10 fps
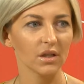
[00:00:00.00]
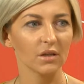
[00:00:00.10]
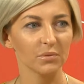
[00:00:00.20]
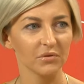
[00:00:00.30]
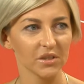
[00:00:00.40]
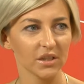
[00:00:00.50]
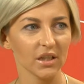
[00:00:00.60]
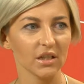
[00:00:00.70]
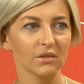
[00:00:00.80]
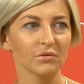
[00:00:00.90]
как
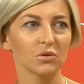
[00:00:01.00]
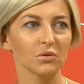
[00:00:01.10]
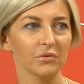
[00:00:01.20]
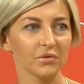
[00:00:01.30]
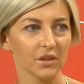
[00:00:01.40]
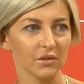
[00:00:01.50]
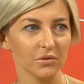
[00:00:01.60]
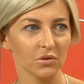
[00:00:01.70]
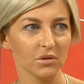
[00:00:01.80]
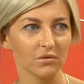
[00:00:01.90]
профессиональных фотографов, так и
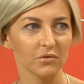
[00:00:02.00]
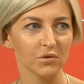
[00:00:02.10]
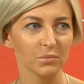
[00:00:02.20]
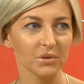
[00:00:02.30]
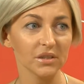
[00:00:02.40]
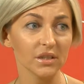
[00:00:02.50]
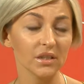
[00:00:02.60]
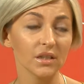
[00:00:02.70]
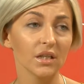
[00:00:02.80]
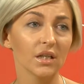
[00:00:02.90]
фотографов-любителей.